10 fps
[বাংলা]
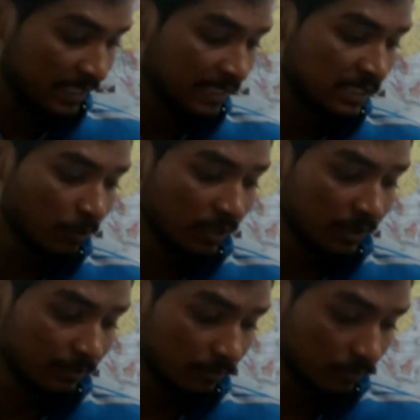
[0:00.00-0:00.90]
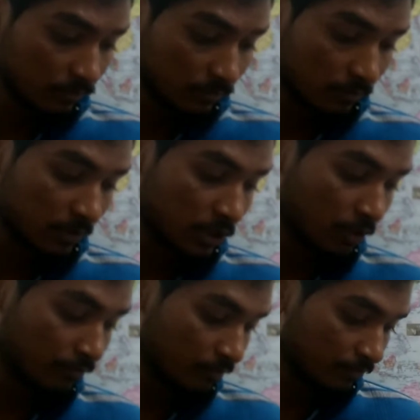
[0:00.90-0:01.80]
ইংলিশ বই
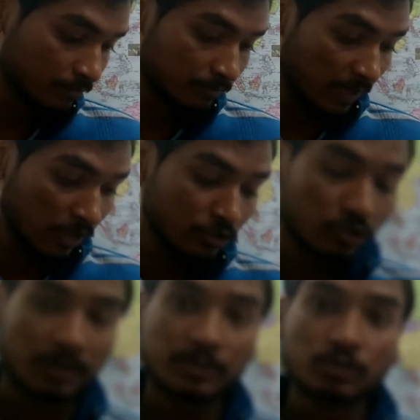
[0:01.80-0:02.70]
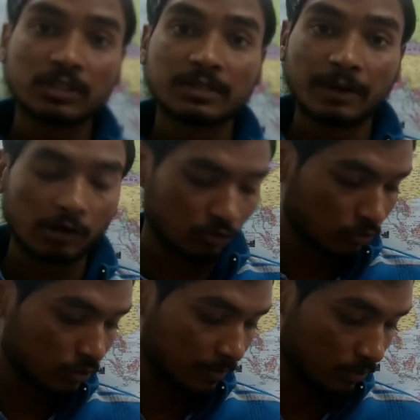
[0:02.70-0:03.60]
জিও বায়োজিওগ্রাফির জন্য কী ব্যবহার
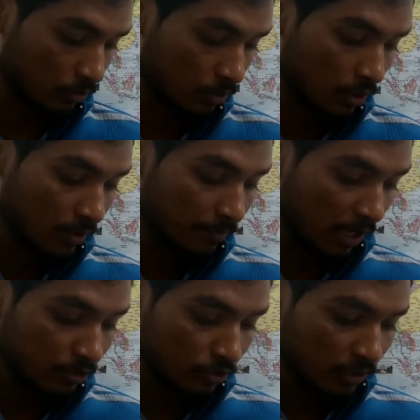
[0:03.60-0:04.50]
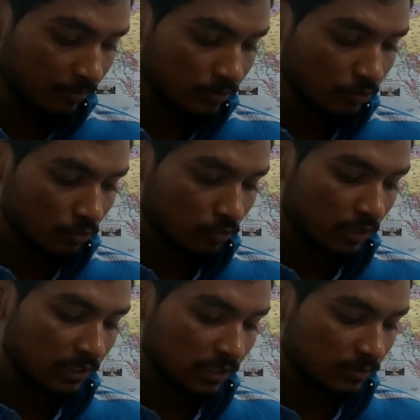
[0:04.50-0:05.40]
করতে পারো বায়োজিওগ্রাফির জন্য
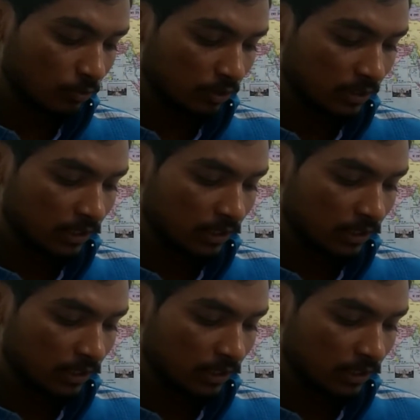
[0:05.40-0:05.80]
ইংলিশ বই